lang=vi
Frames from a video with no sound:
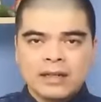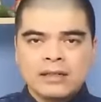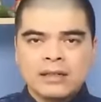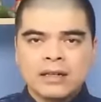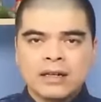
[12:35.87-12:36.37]

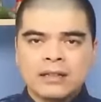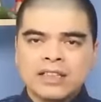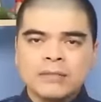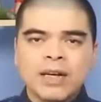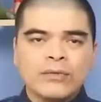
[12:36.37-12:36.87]
cửa
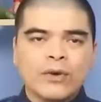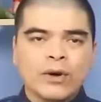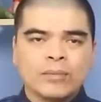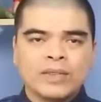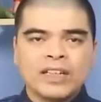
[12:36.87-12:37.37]
chính máy
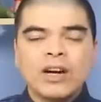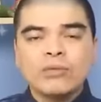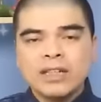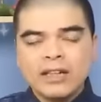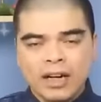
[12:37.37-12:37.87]
vòm thì
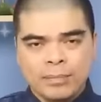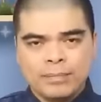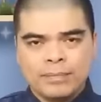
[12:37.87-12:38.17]
không thích hợp